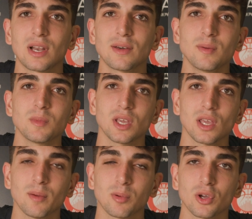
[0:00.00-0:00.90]
dalla
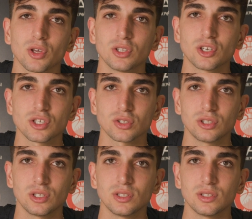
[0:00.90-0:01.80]
famiglia poi ho deciso
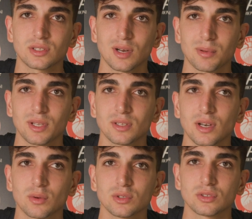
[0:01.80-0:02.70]
di
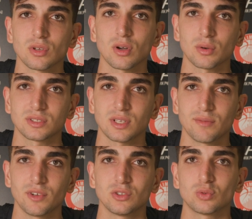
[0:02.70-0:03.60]
intraprendere questo, questa
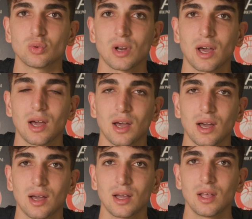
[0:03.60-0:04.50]

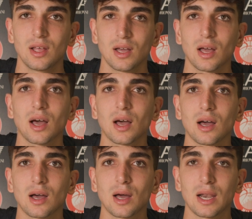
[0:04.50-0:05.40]
avventura
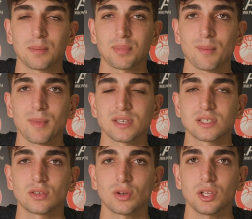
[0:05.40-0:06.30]

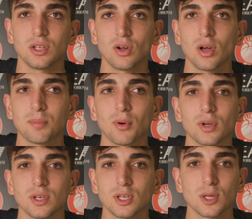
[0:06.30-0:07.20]
all'APMS Torino e
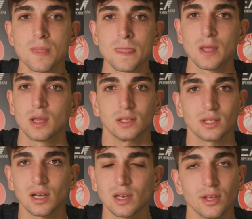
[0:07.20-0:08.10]
poi
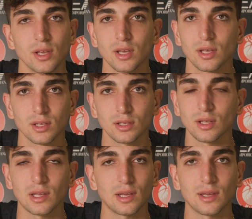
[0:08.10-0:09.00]
da
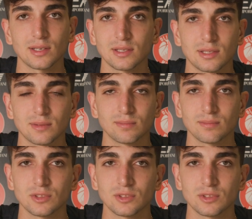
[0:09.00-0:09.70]
lì eh,